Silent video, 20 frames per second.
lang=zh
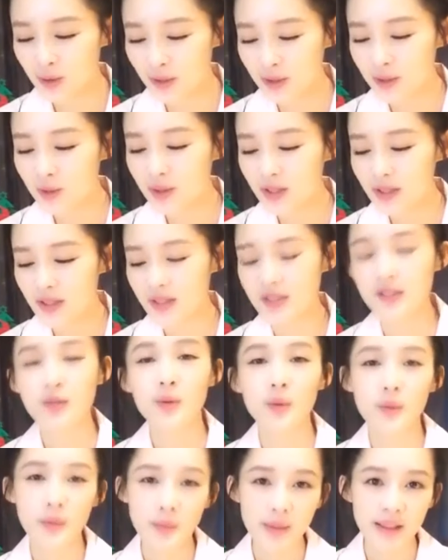因为我觉得，确
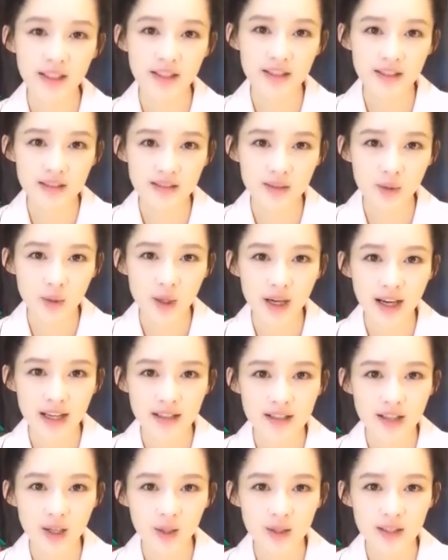实是我们每个人
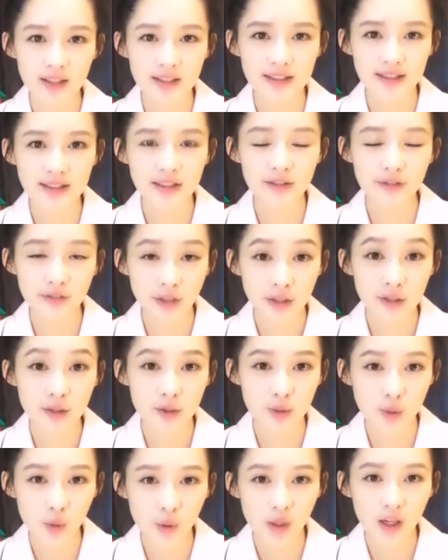都要按照自己的
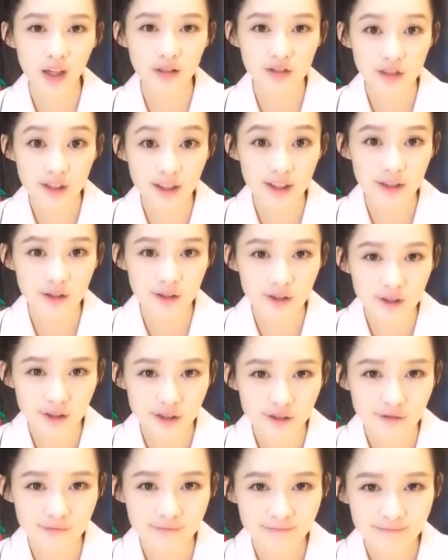方式活好这
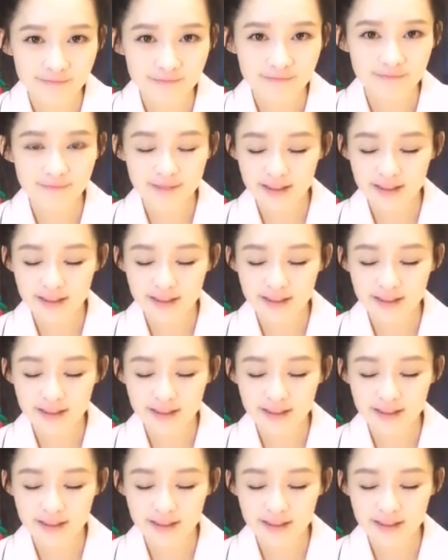一生。